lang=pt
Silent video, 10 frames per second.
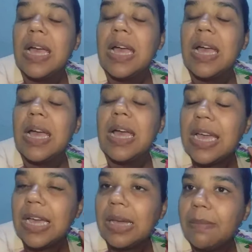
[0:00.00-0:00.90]

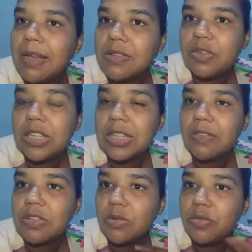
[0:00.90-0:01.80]
É, mas eu vou tentar
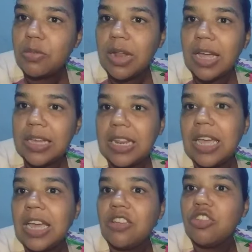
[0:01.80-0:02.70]
ver se eu filmo lá a
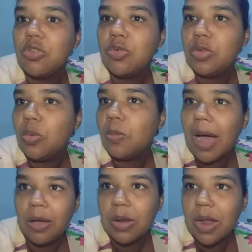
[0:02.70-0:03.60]
igreja o, e o
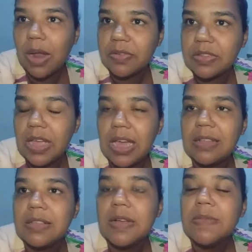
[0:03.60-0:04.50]
bairro lá para
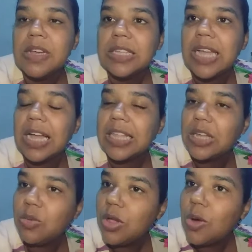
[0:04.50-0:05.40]
vocês, tá? Tá
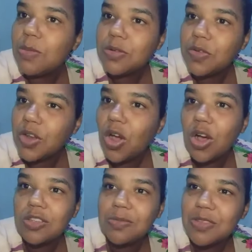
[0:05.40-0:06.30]
indo eu, meus
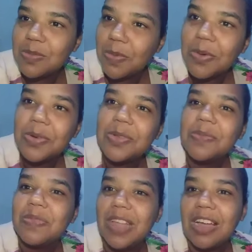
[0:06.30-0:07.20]
filhotes, meu esposo,
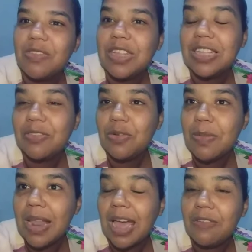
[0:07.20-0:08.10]
tá? Eu vou tentar
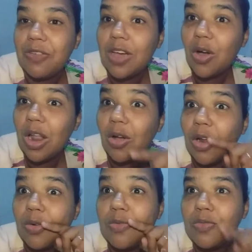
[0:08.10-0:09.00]
filmar lá. E fica agora
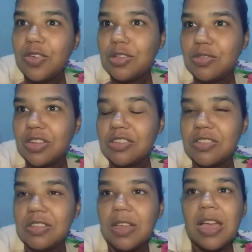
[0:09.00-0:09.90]
agora com o vídeo,
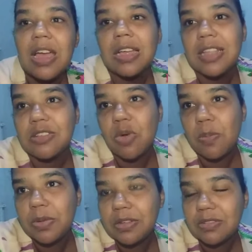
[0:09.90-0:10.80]
gente, assim, das
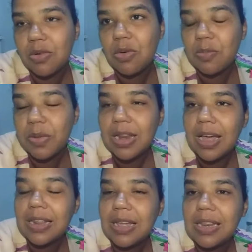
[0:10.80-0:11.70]
comprinhas que eu comprei
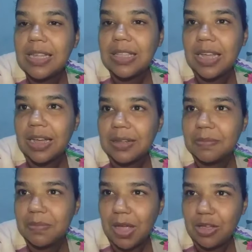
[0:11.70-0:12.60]
lá na Líder.
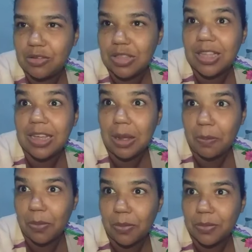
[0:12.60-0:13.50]
Beijo, até daqui a
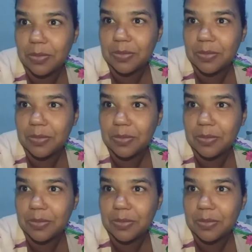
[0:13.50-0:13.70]
pouco.